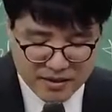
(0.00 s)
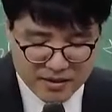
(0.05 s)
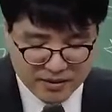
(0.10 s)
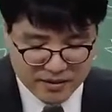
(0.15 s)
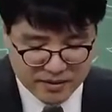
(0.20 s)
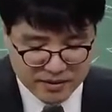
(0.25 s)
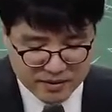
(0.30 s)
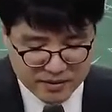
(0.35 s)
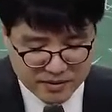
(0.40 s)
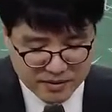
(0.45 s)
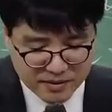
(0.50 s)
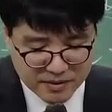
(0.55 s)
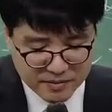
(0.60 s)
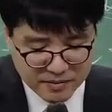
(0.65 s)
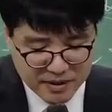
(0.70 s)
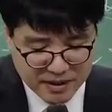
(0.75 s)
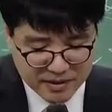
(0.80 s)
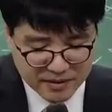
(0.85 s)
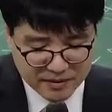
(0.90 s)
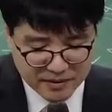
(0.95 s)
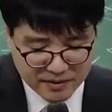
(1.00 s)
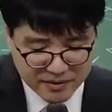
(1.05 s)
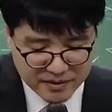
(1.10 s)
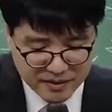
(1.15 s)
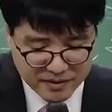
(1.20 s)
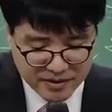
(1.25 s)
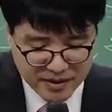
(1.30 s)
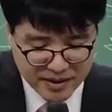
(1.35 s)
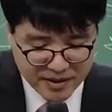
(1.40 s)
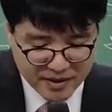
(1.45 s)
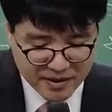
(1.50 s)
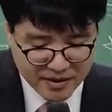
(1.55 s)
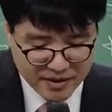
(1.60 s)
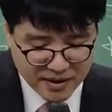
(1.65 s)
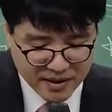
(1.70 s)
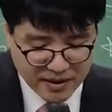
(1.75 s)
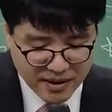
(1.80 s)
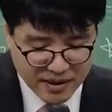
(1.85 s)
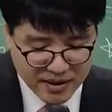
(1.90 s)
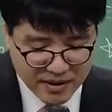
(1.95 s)
어, 맨 끝에
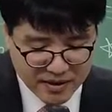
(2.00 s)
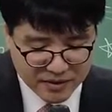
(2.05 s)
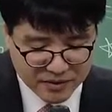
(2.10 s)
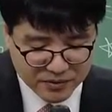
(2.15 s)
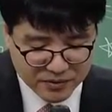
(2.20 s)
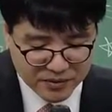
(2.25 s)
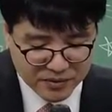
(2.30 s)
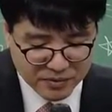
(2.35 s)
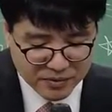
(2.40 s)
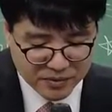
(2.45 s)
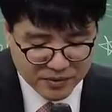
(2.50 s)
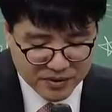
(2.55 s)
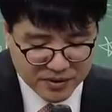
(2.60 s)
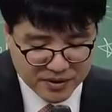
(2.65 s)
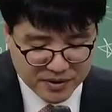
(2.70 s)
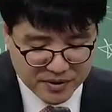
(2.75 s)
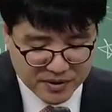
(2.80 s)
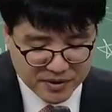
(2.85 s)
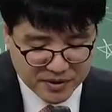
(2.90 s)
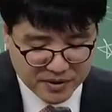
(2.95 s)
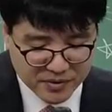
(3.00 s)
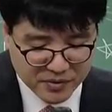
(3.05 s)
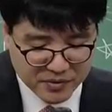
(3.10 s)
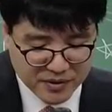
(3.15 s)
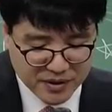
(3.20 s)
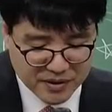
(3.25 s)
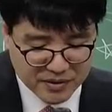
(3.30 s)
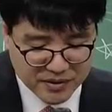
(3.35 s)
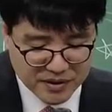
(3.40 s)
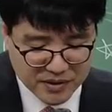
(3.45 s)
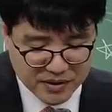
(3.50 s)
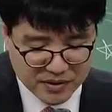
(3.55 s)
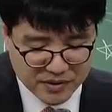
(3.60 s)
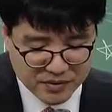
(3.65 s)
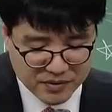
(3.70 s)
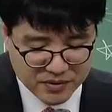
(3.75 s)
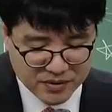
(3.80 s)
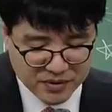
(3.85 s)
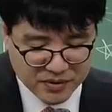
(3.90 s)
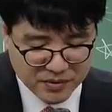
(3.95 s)
사례에다가 수입 후 실, 어, 수행된
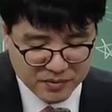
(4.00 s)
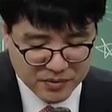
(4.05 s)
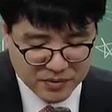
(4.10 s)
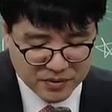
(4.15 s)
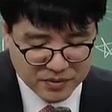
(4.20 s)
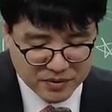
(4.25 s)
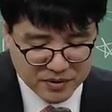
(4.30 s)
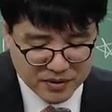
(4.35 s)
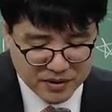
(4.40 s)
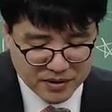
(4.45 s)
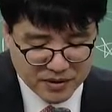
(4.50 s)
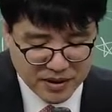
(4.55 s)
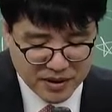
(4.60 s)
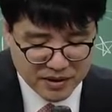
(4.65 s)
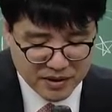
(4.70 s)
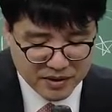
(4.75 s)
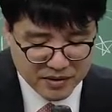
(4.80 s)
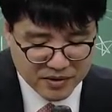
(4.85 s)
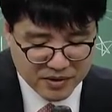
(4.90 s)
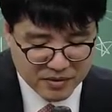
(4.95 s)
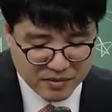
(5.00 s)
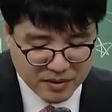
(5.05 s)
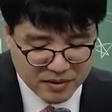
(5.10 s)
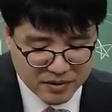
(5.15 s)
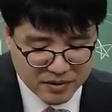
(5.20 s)
기술 지원 비용 등이 대가로 지고